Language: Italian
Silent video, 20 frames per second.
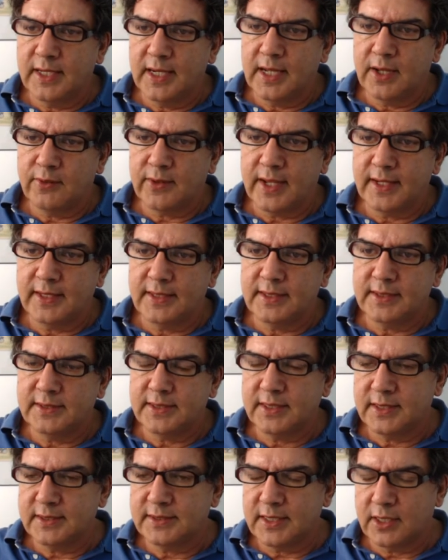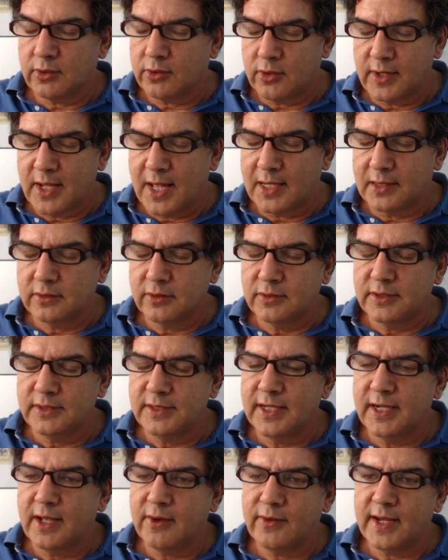De Laurentiis, il Cristiano Ronaldo
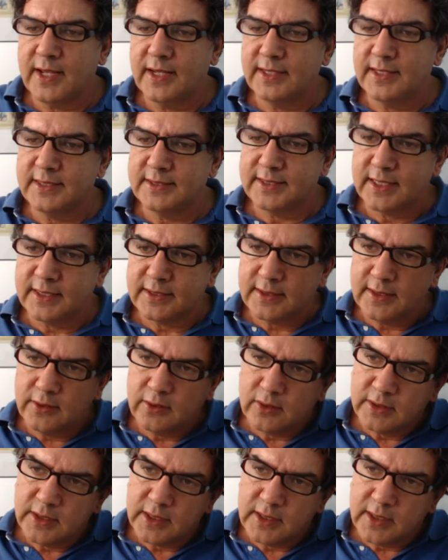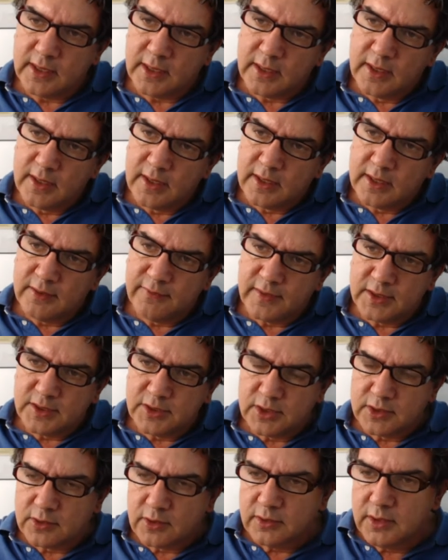di De Laurentiis, l'articolo del, di
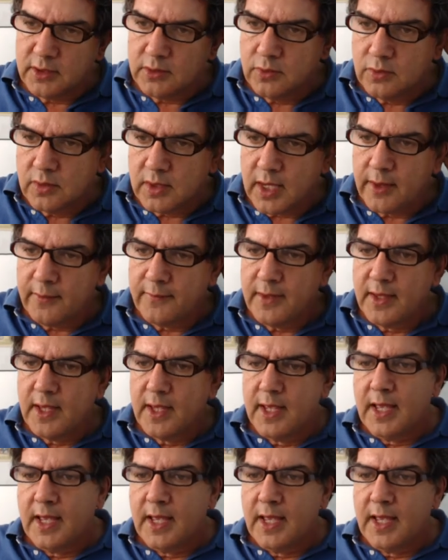Francesco De Luca,